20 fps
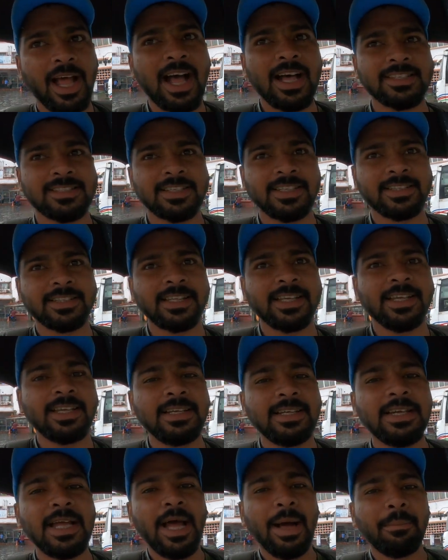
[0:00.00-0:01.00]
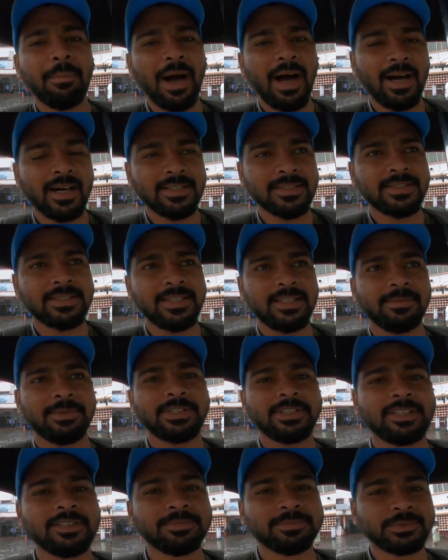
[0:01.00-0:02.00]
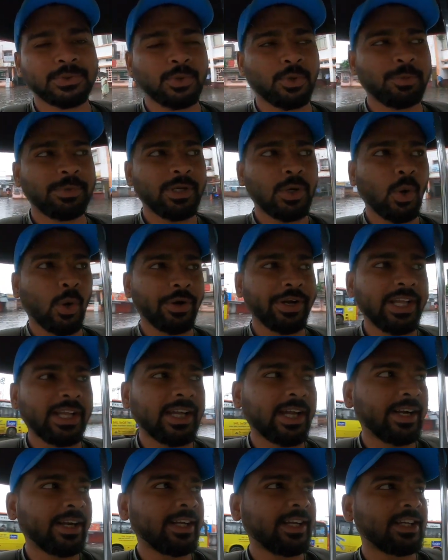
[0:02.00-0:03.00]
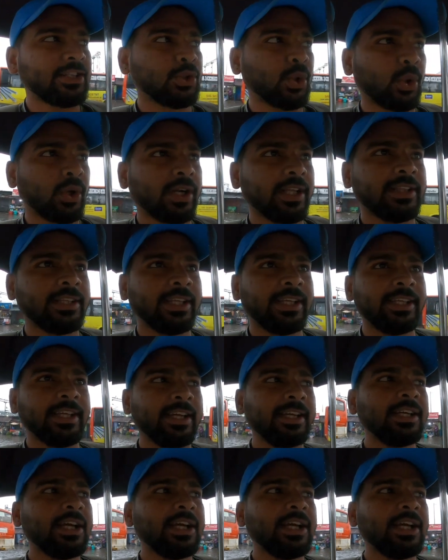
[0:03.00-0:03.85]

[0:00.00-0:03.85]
आ सकते हैं बाहर से मतलब कोई भी कांटेक्ट करने का ज़रूरत नहीं